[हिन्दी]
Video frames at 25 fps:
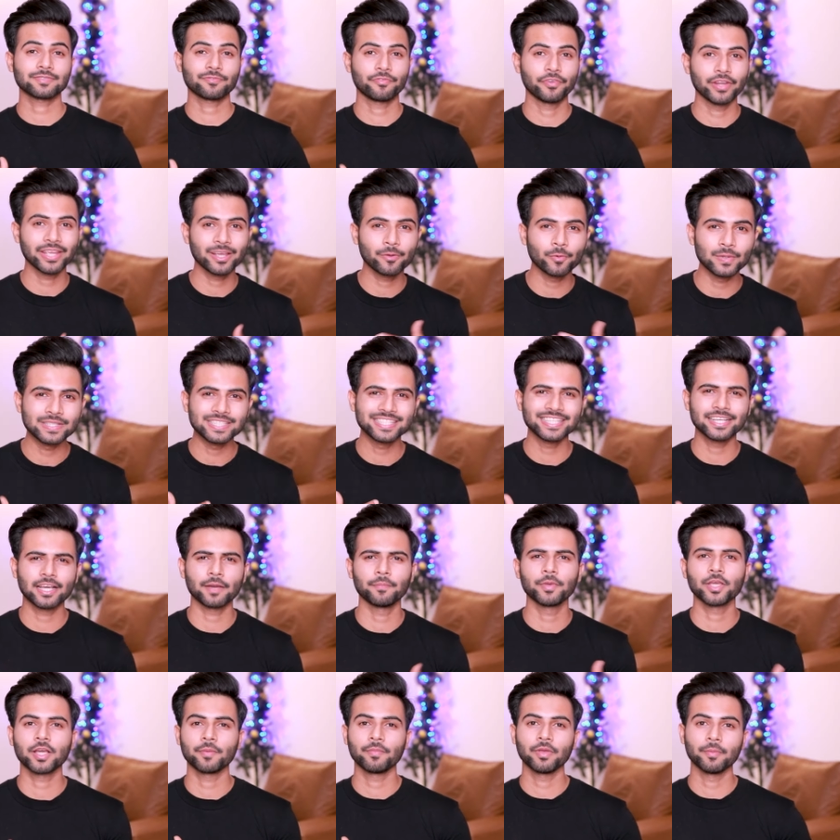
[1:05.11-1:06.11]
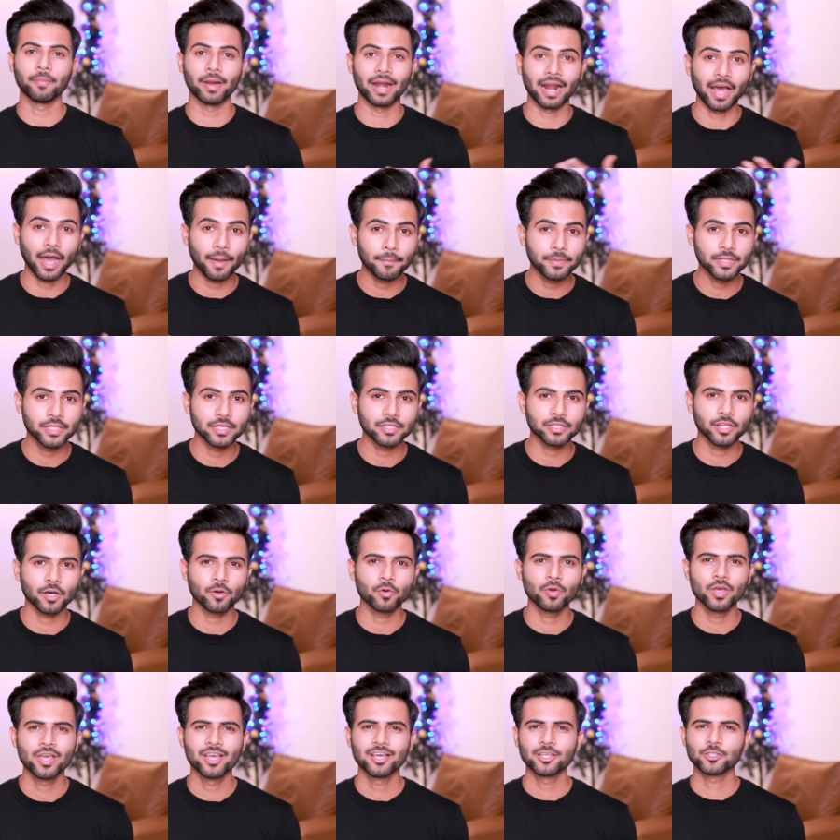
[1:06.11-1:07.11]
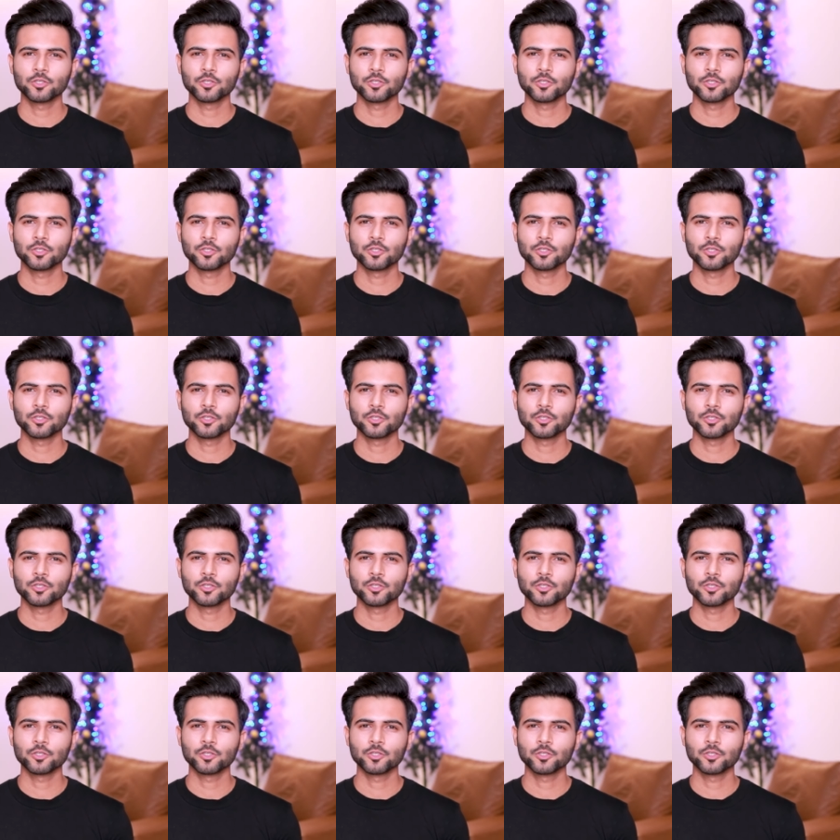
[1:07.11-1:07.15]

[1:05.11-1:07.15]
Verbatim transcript: फ्रीक्वेंसी कभी कभी बढ़ा भी देता हूँ